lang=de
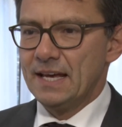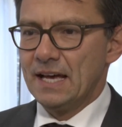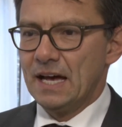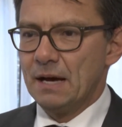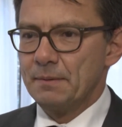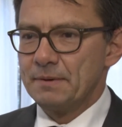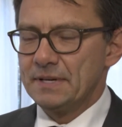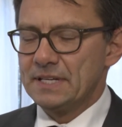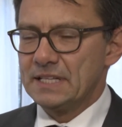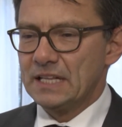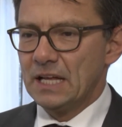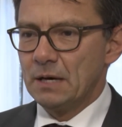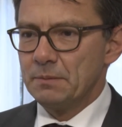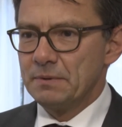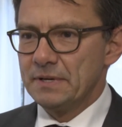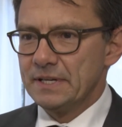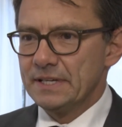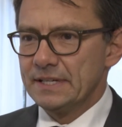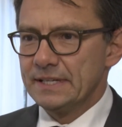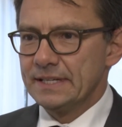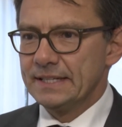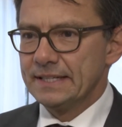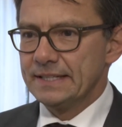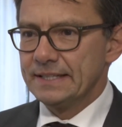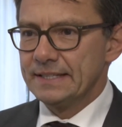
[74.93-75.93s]
Aber ich glaube,
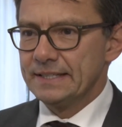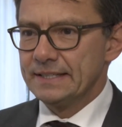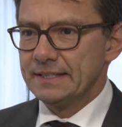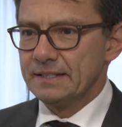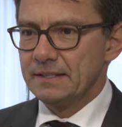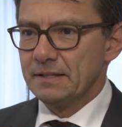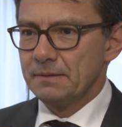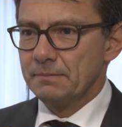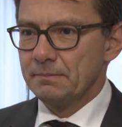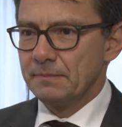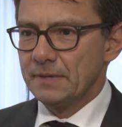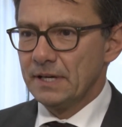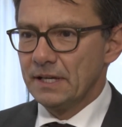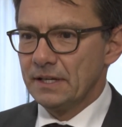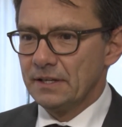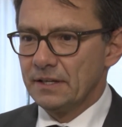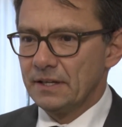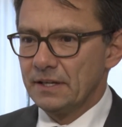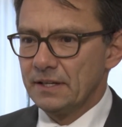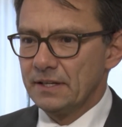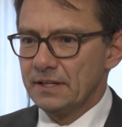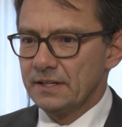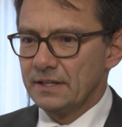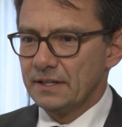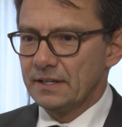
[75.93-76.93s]
äh,
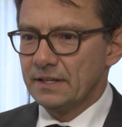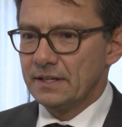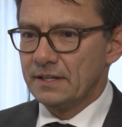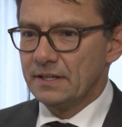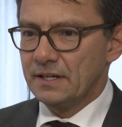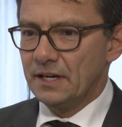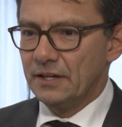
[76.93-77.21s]
man äh,